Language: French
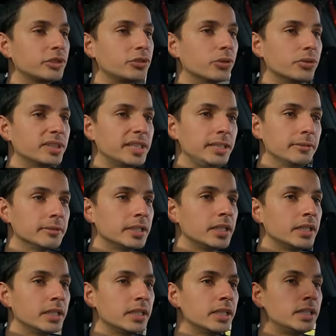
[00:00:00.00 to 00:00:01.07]
voiture aussi.
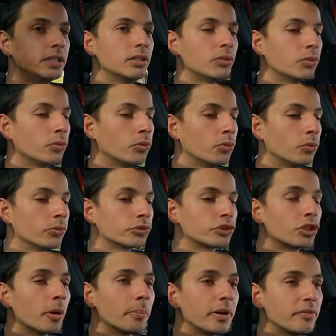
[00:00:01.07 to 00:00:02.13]
On
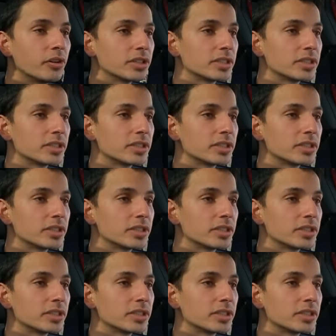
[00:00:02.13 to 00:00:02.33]
sent pas